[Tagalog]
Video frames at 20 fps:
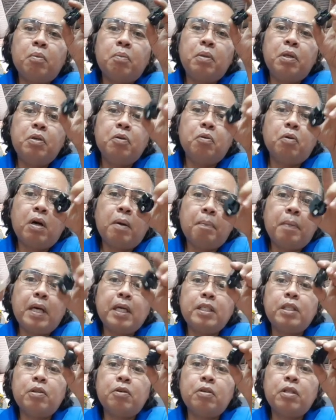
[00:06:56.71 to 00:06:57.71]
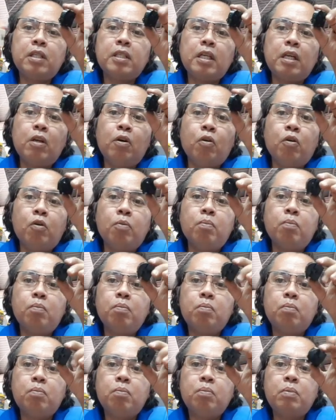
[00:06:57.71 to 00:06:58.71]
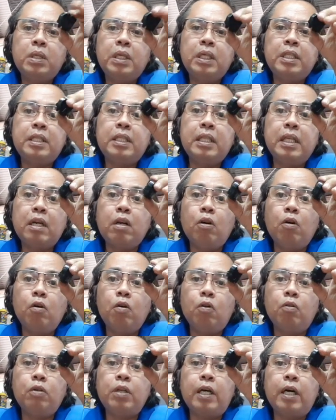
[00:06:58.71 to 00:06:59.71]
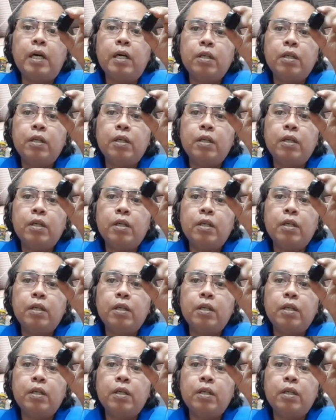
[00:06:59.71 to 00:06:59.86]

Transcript: yung capacitor niya sa loob is nagloloko na.